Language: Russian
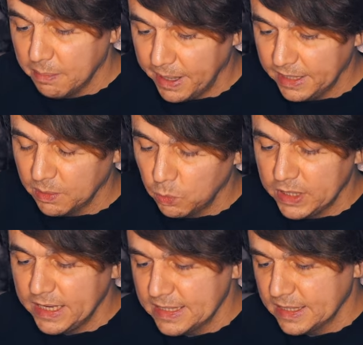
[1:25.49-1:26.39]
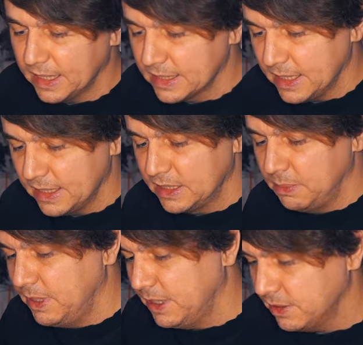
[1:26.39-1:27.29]
Поэтому я заказал
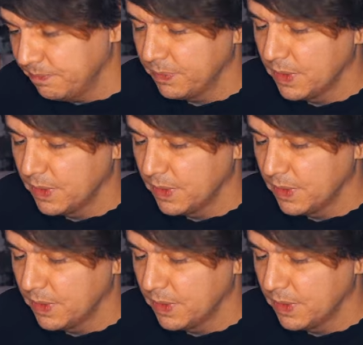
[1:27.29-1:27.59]
себе